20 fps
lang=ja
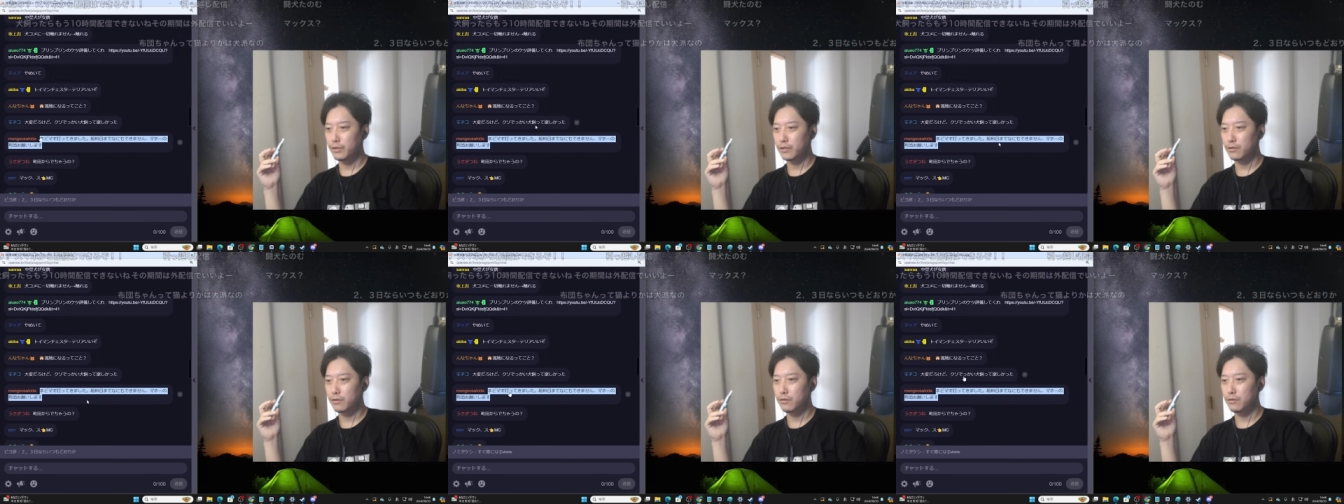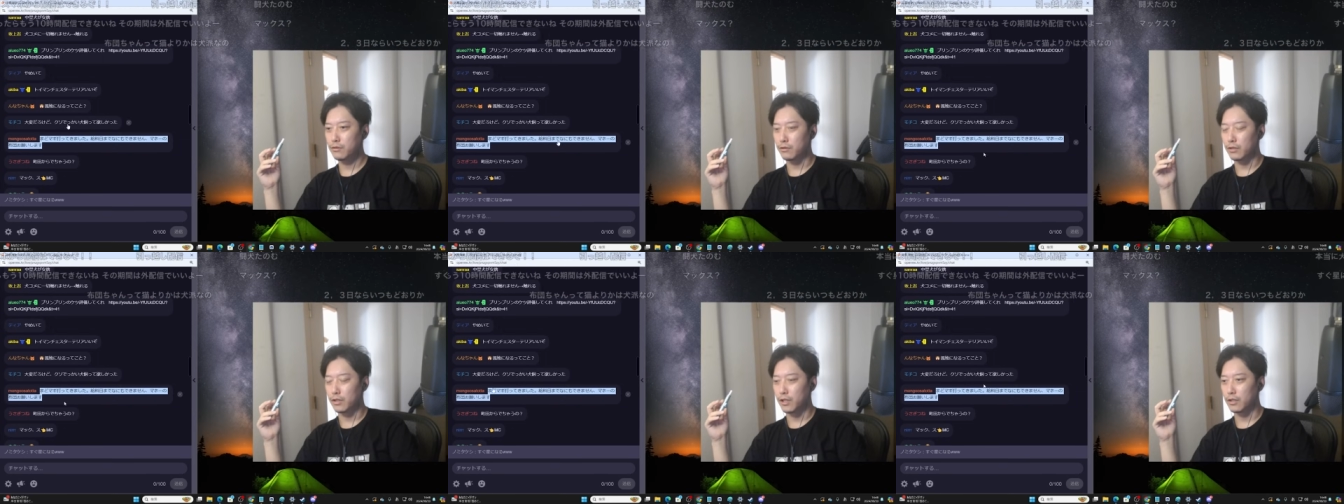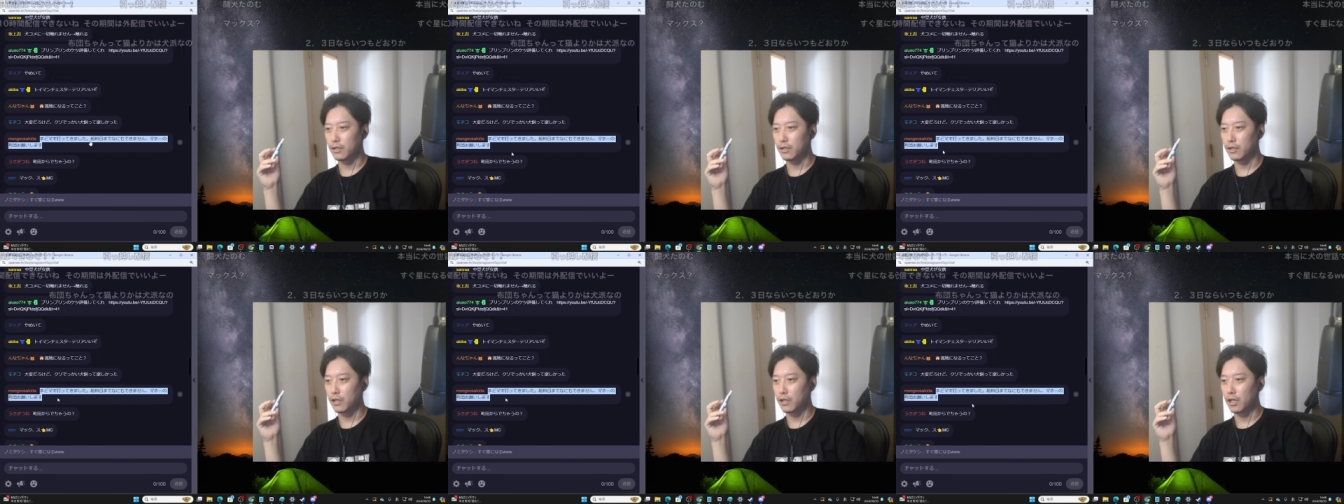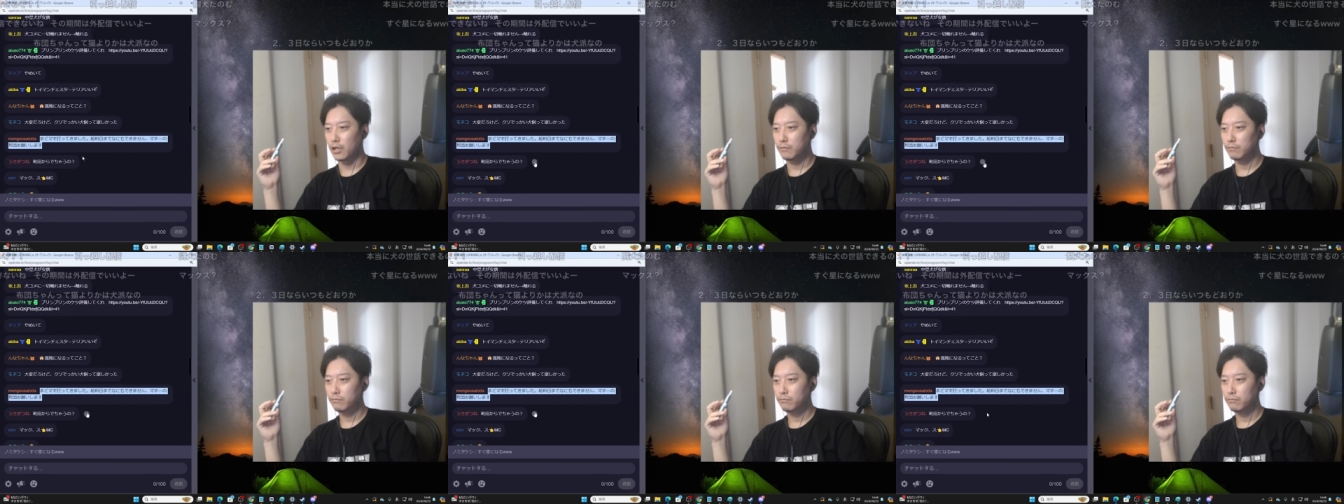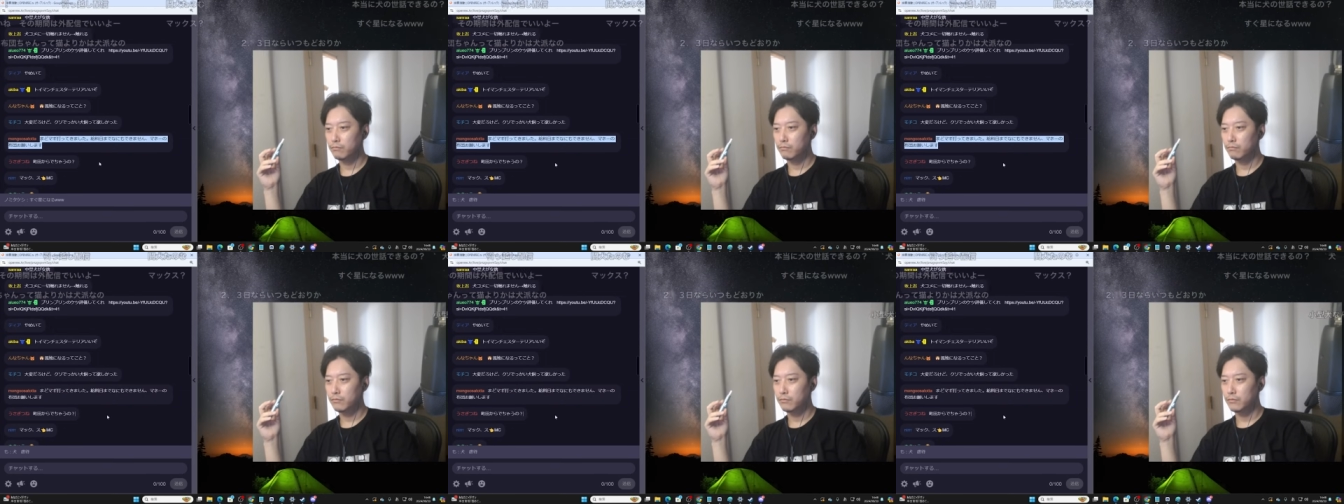やつ来るななんか
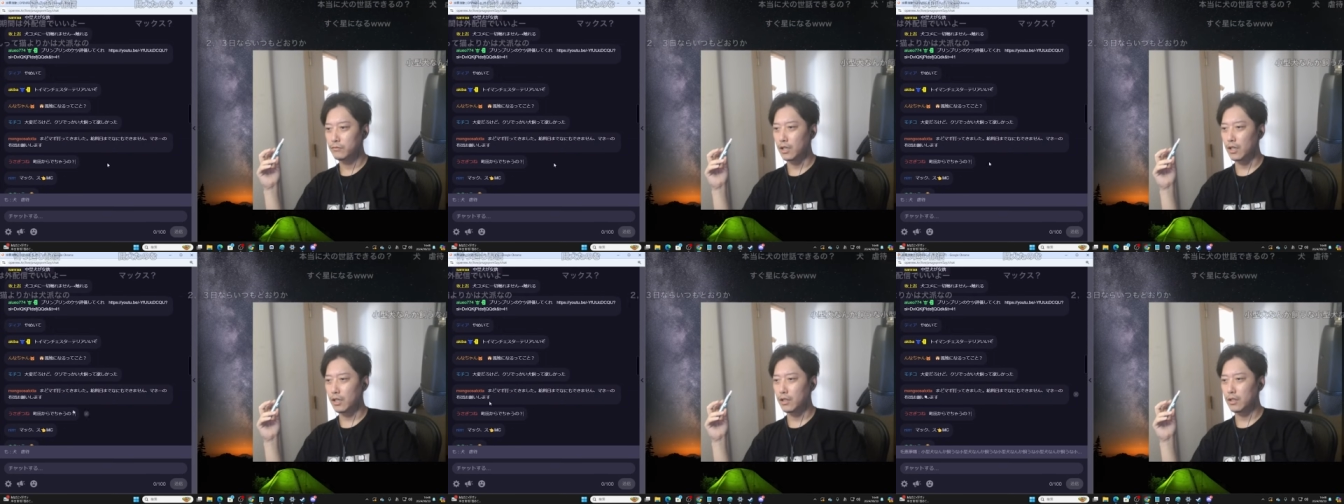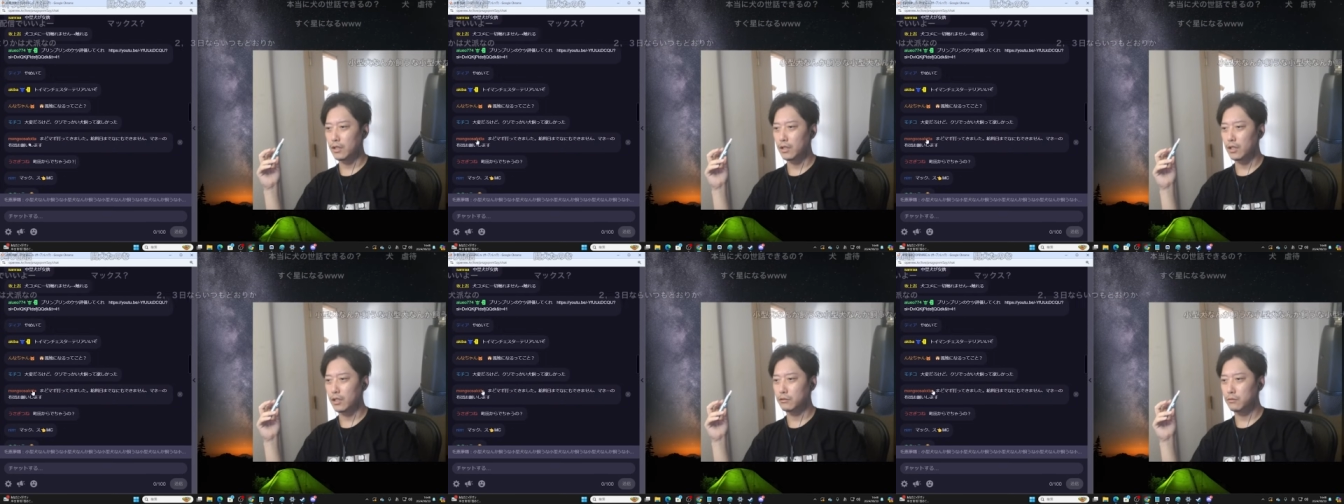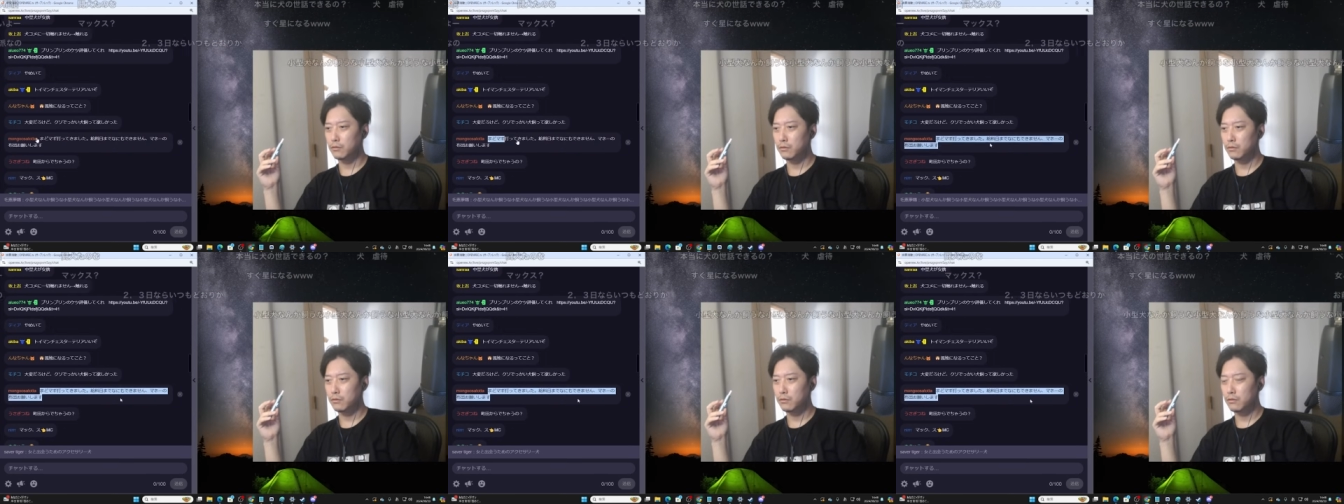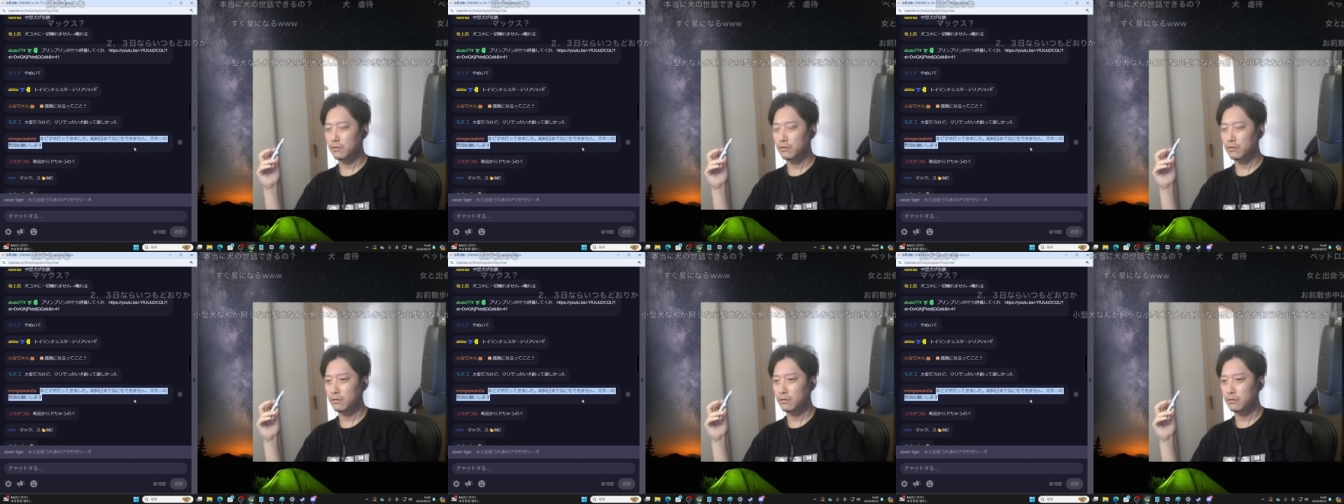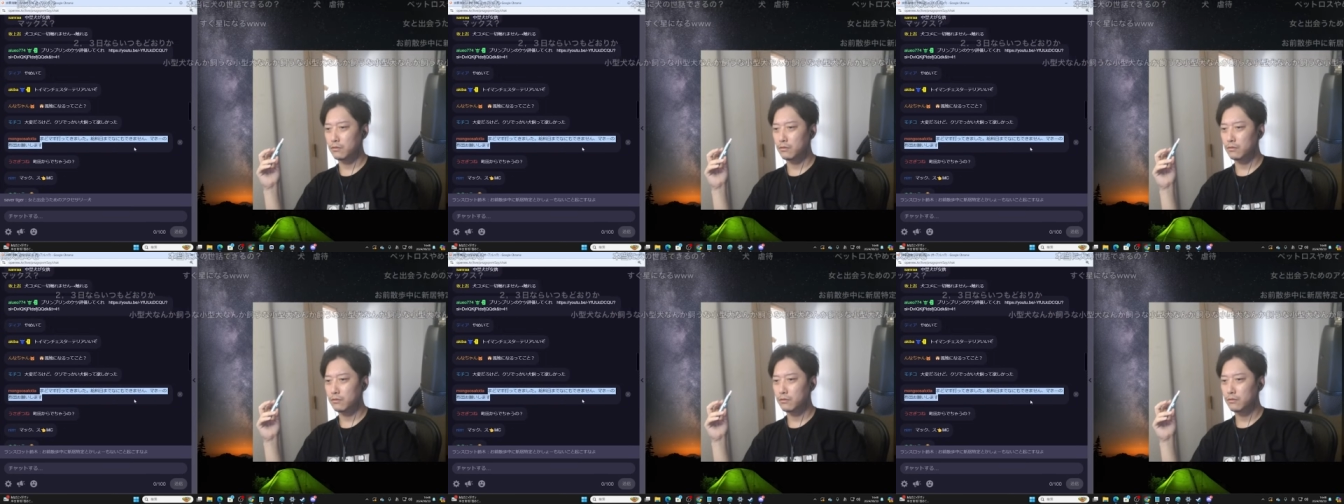なんかあ
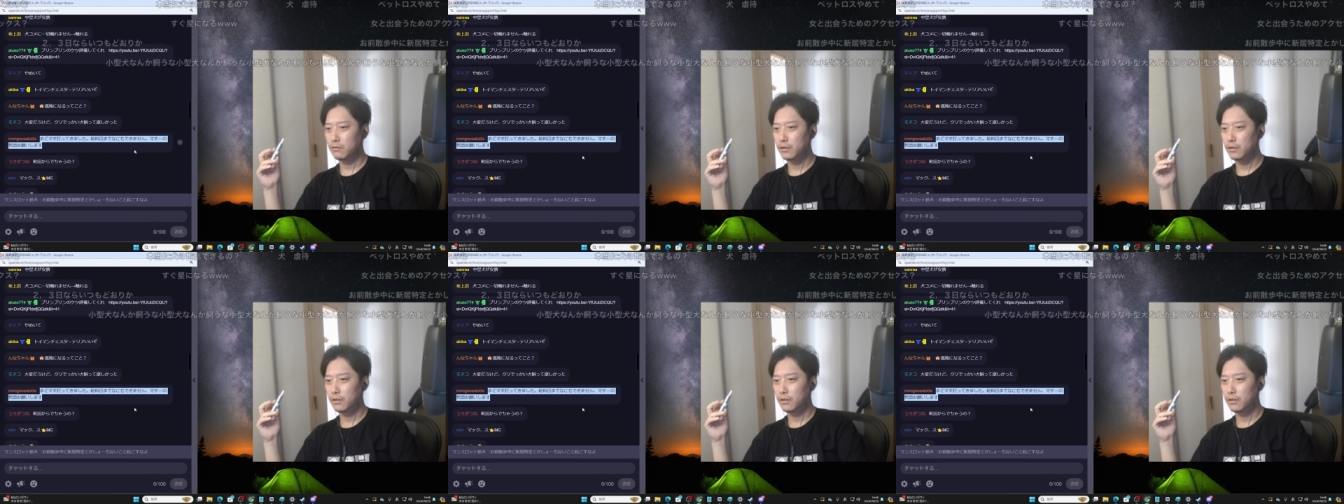のー、